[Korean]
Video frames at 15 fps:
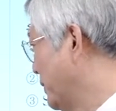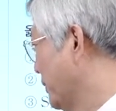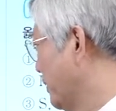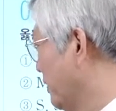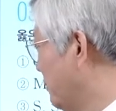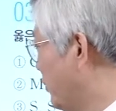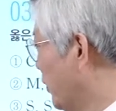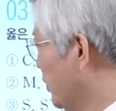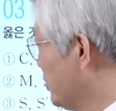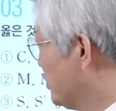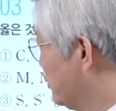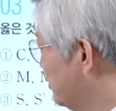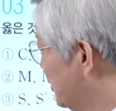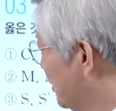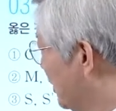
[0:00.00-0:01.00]
그럼
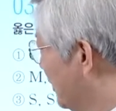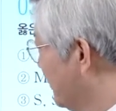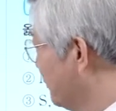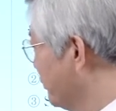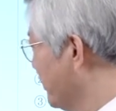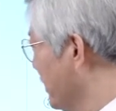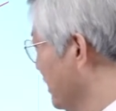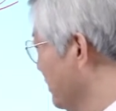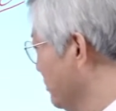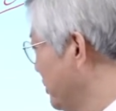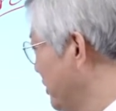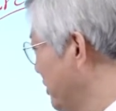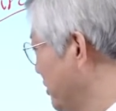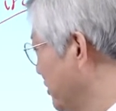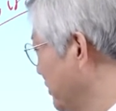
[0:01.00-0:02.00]
보겠습니다.
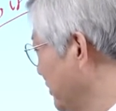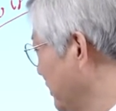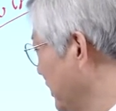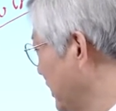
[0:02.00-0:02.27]
B는